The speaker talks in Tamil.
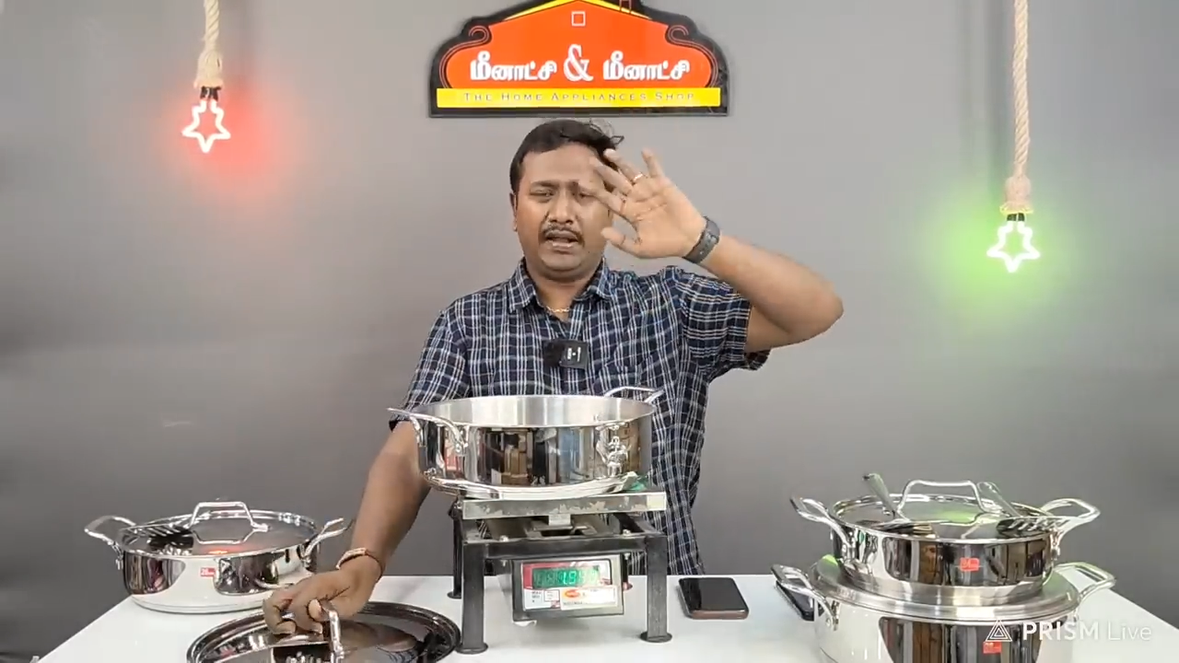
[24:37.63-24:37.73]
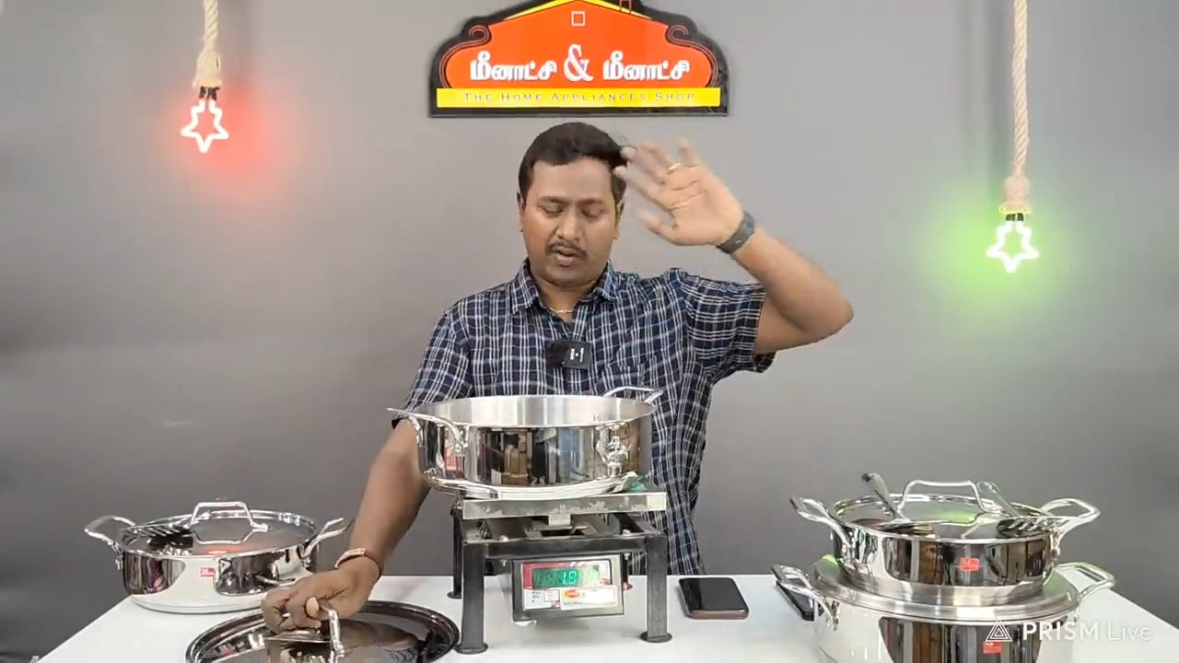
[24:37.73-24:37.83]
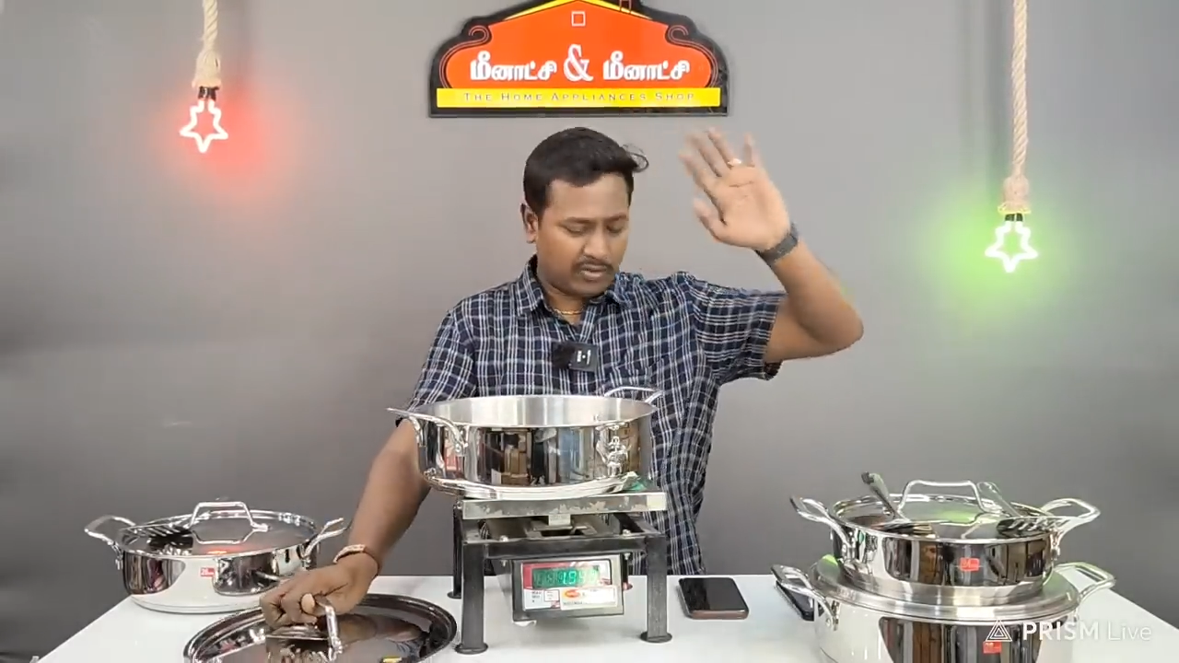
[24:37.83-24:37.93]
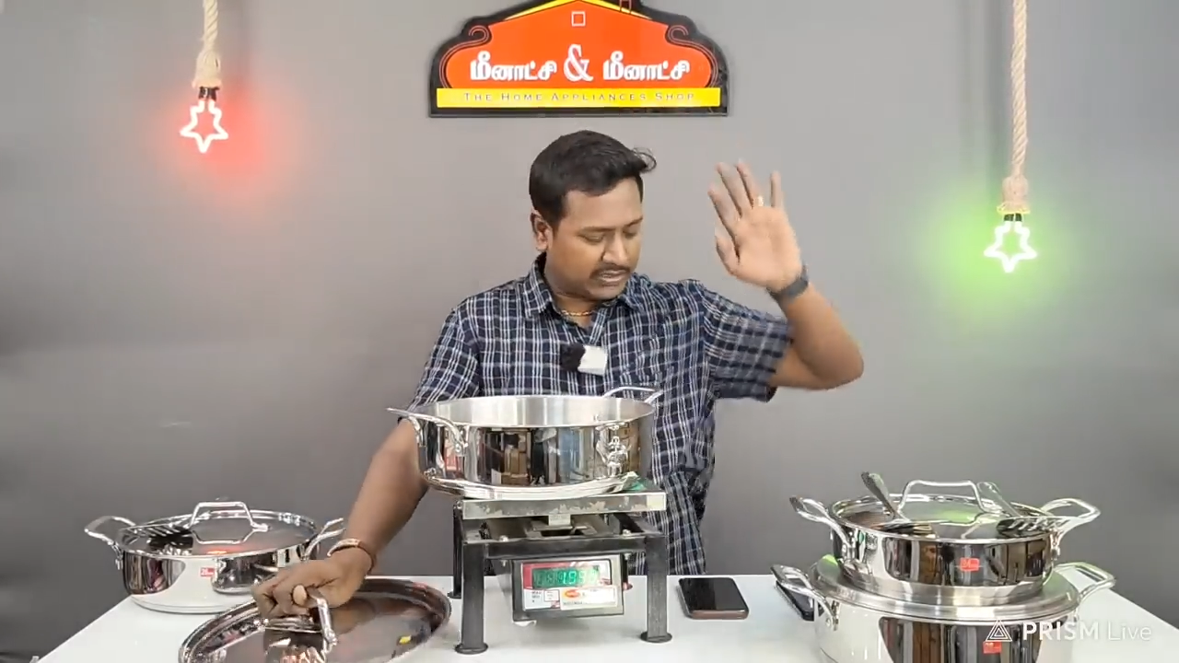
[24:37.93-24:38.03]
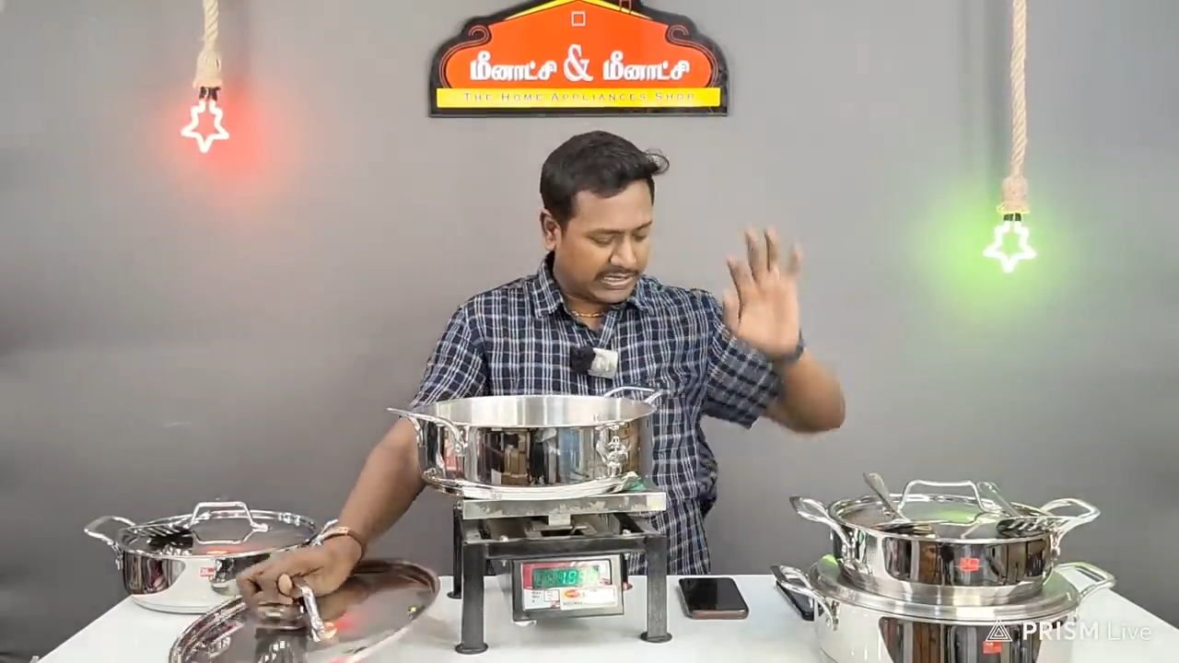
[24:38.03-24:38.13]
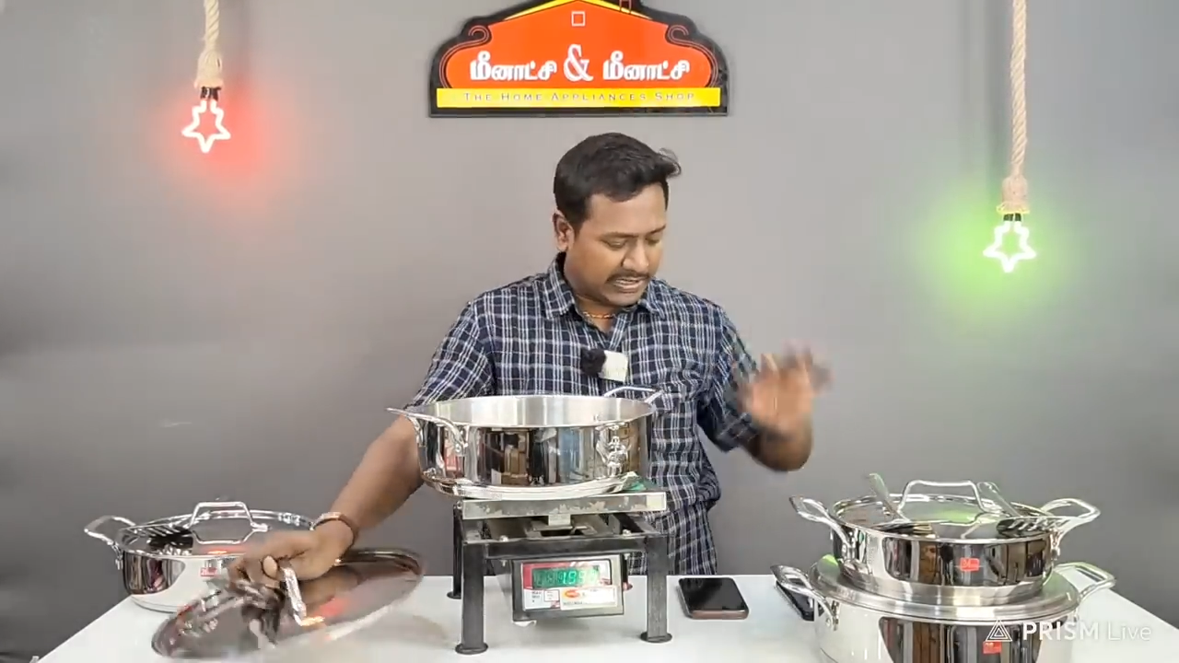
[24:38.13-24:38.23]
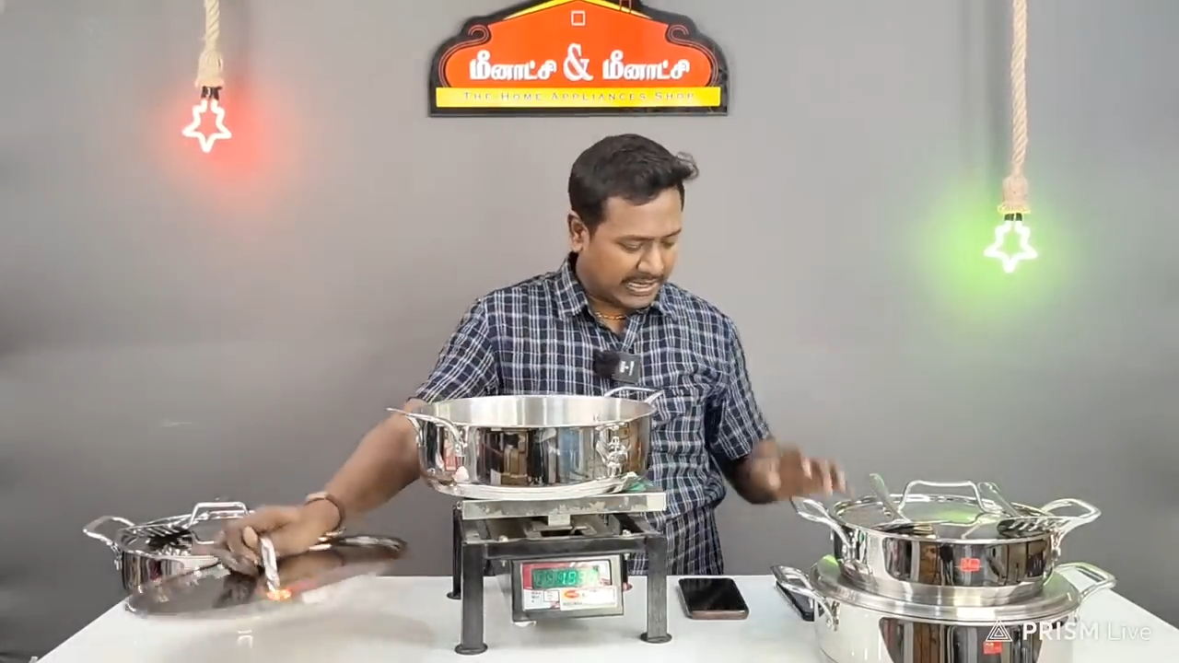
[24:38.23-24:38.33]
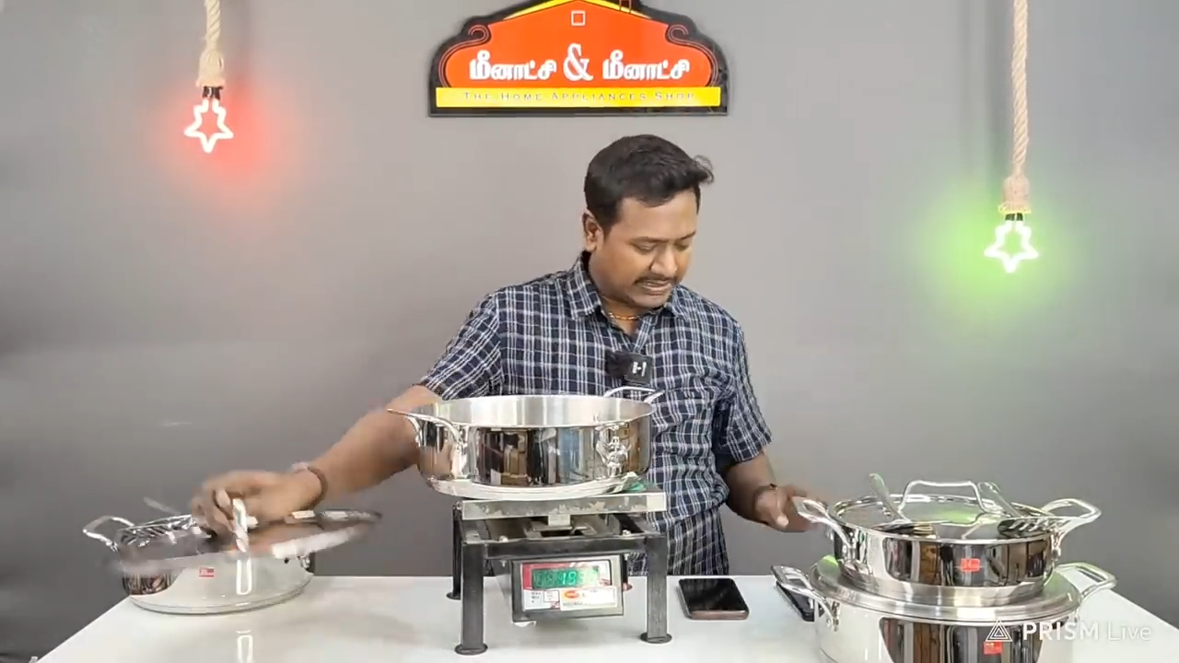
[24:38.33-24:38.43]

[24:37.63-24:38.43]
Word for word: அவ்வளோதான்